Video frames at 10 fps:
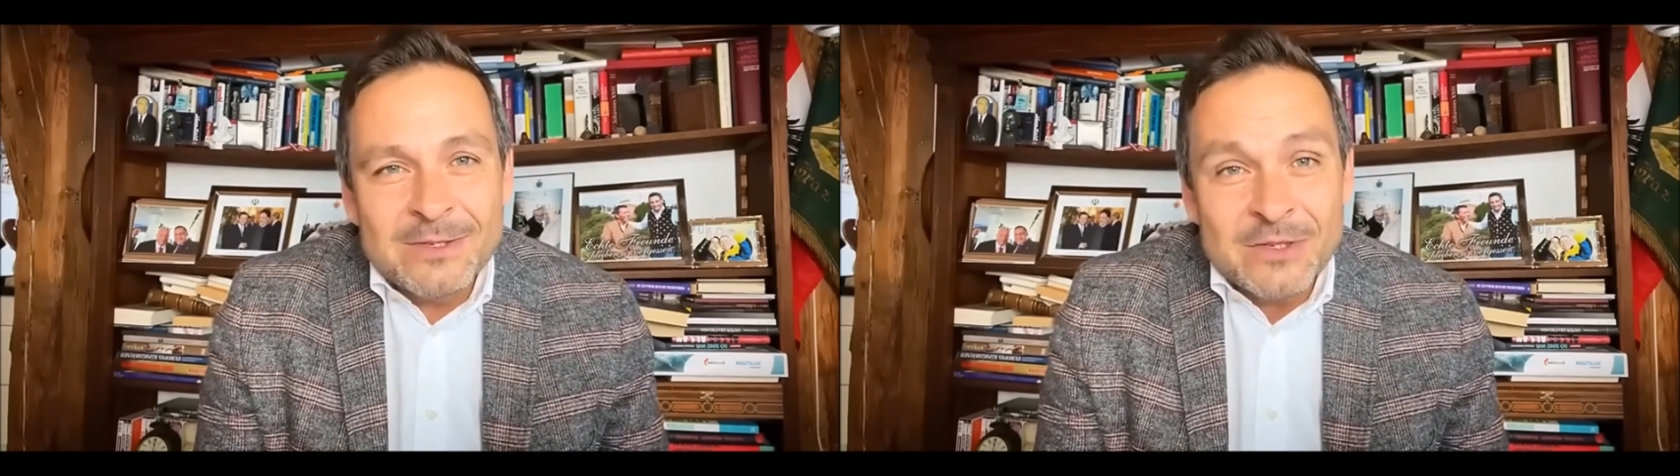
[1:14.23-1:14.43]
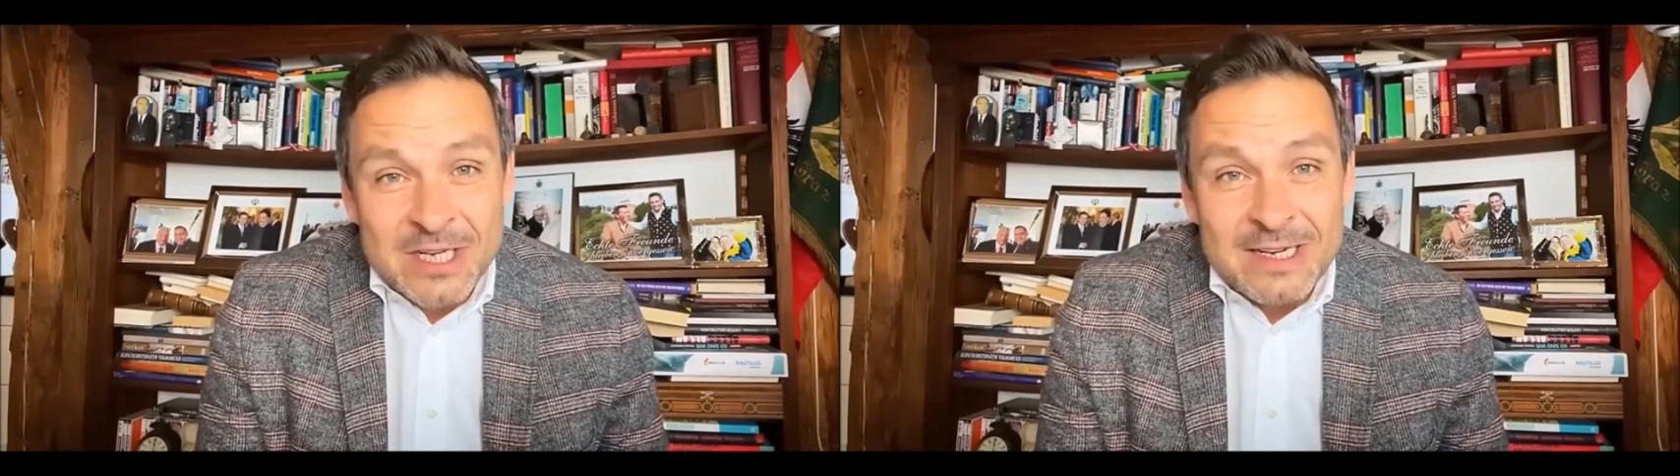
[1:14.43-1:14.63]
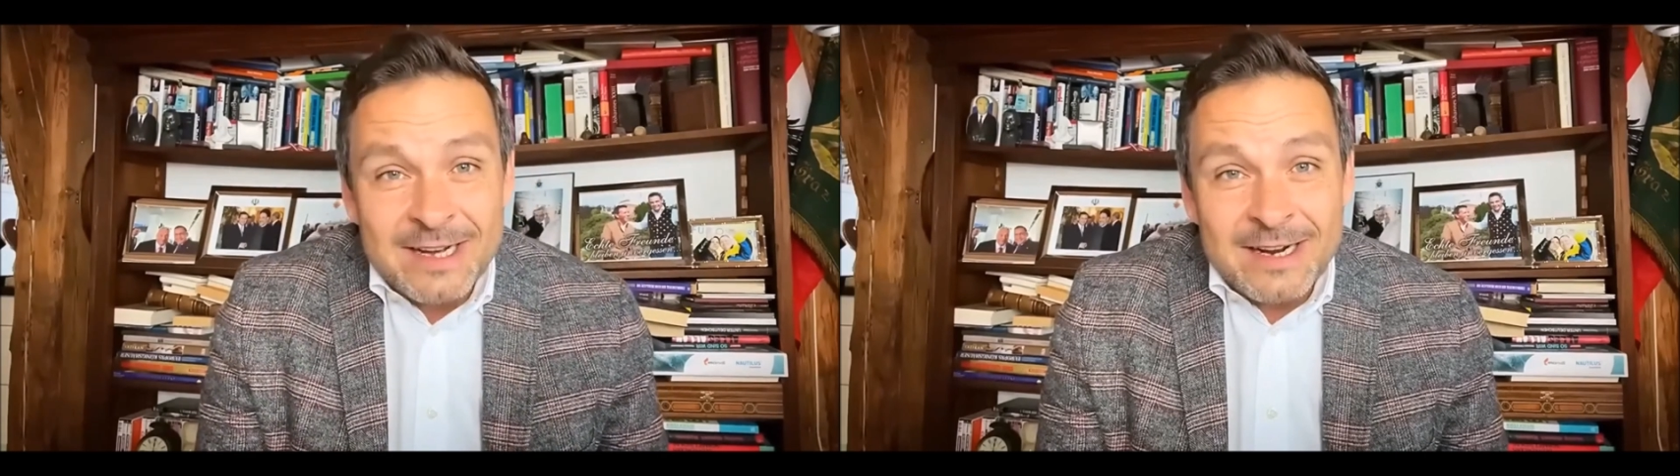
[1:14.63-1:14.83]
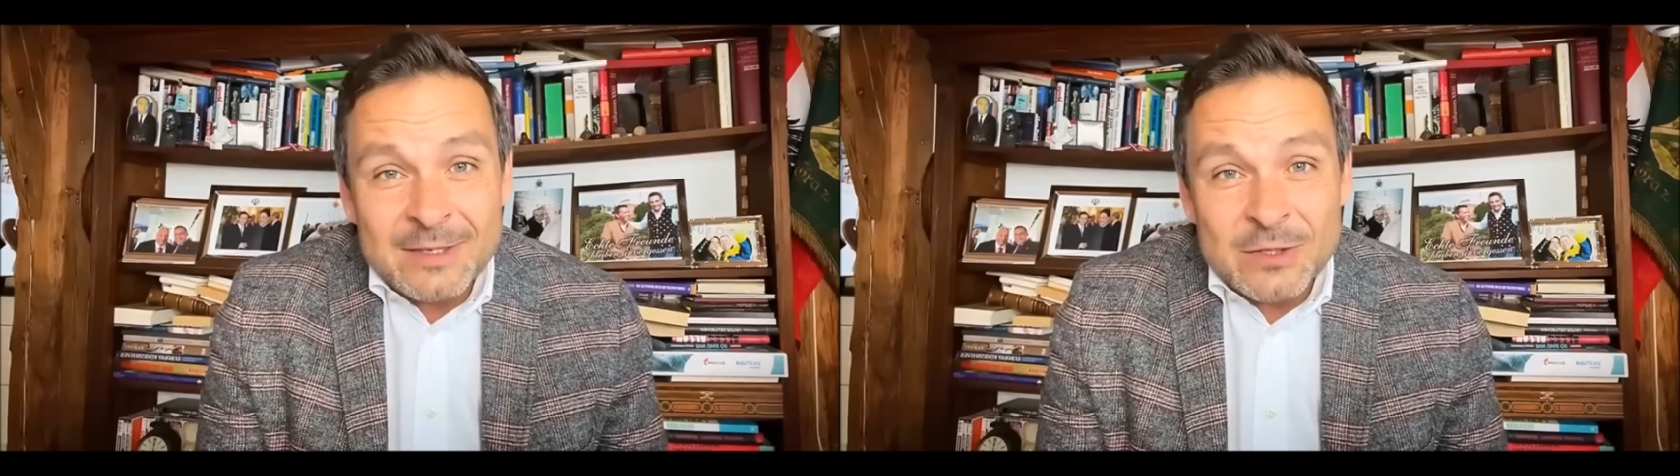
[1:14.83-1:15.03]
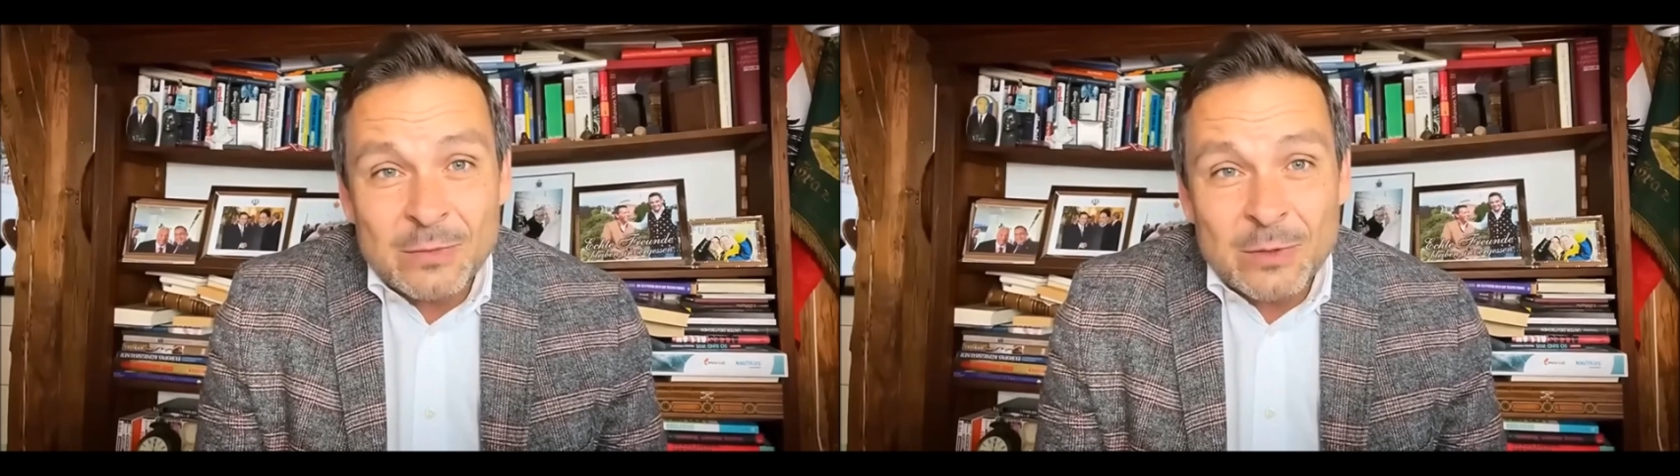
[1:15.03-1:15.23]
das
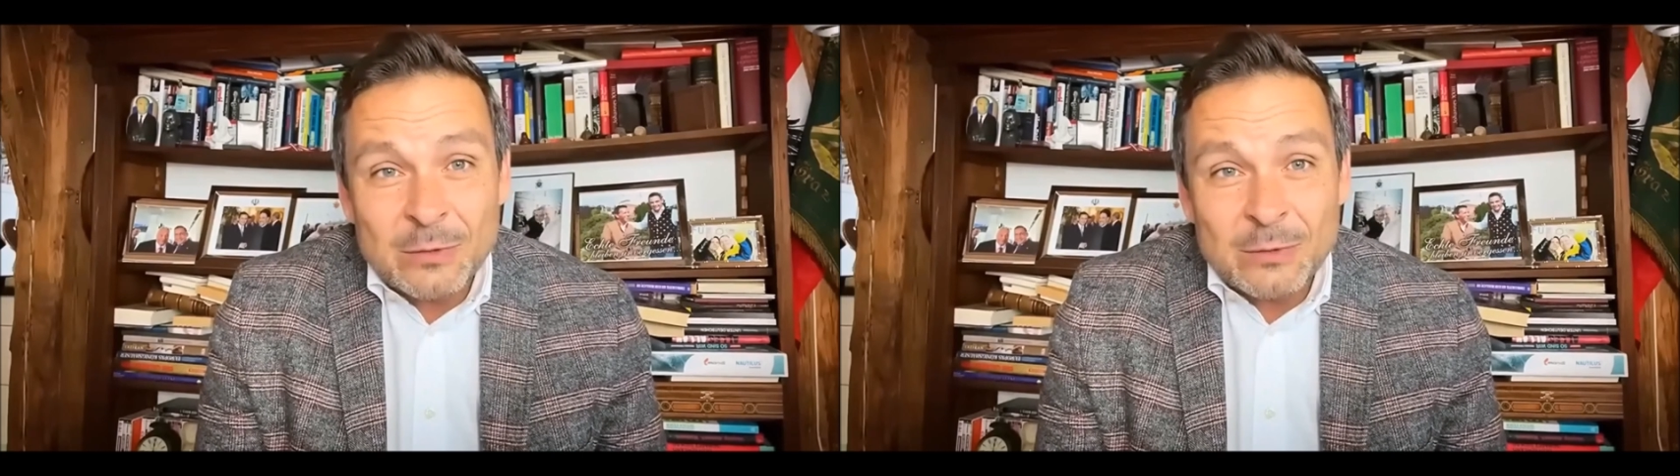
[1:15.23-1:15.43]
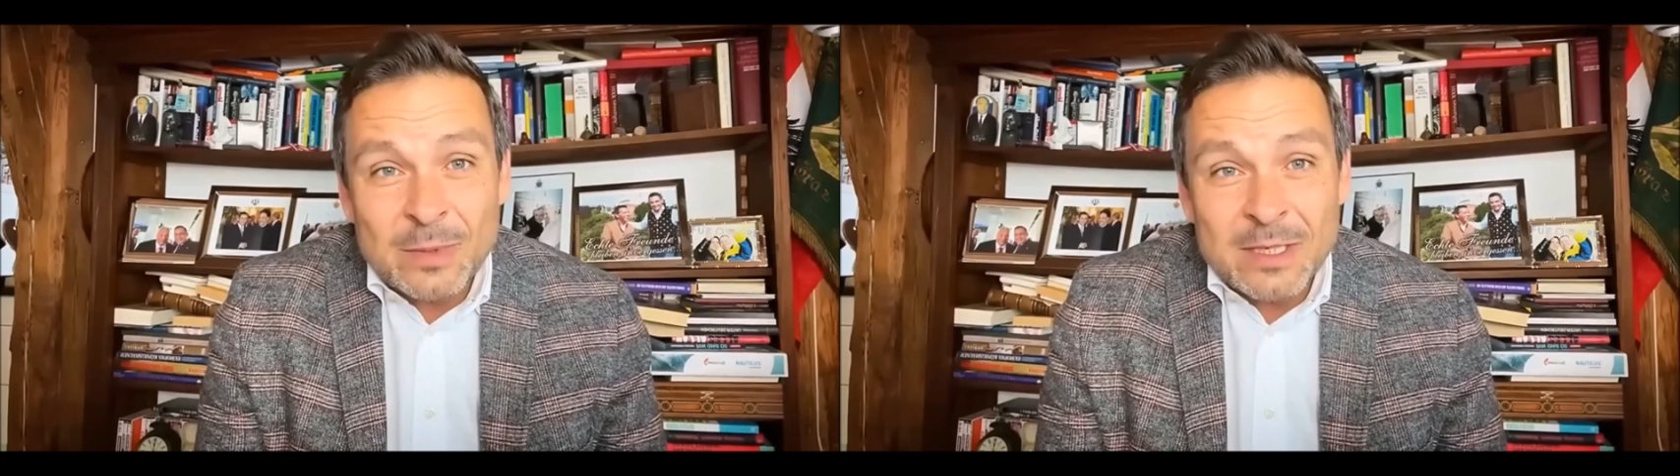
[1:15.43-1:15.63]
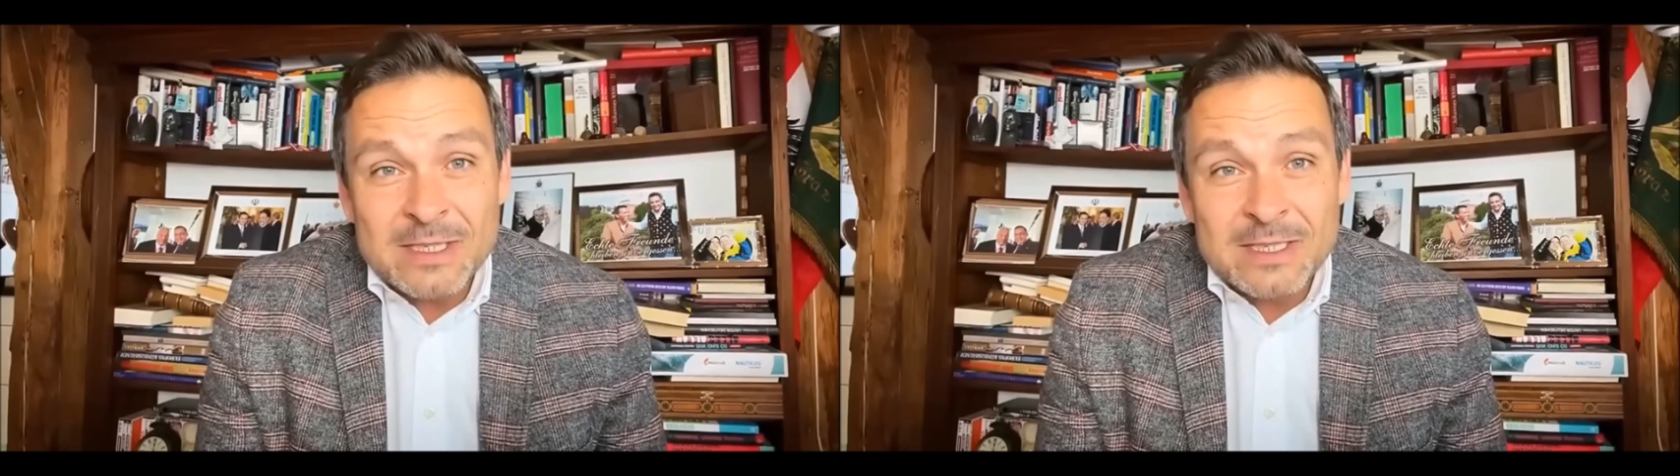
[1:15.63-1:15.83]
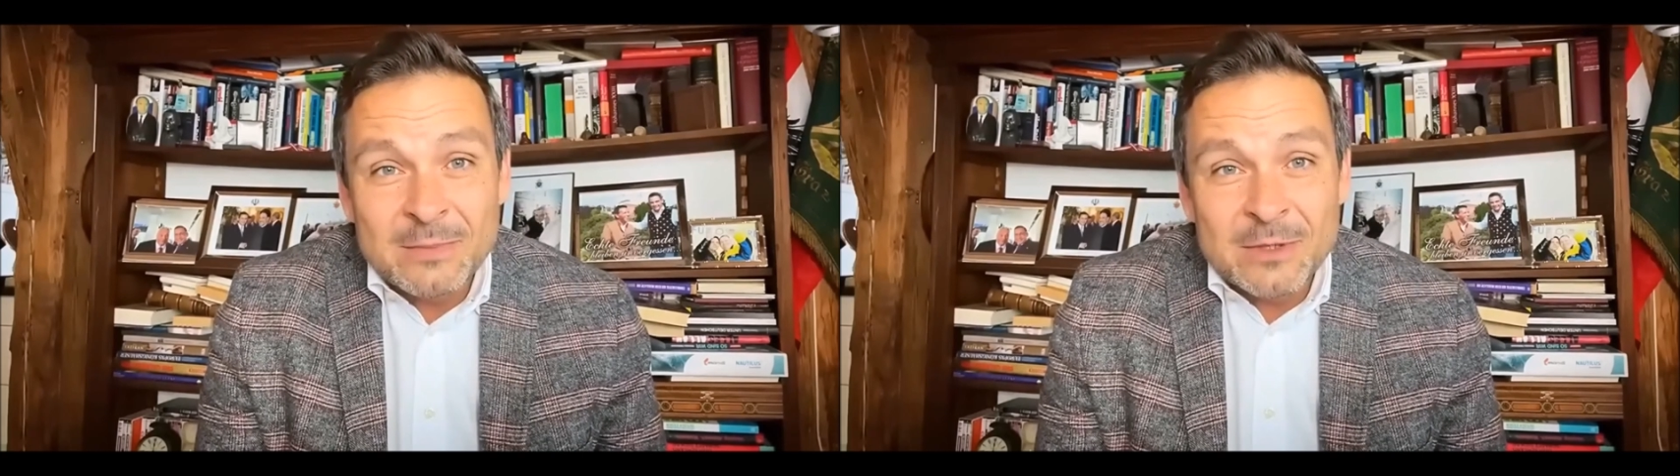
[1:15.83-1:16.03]
Illegale zum Grundprinzip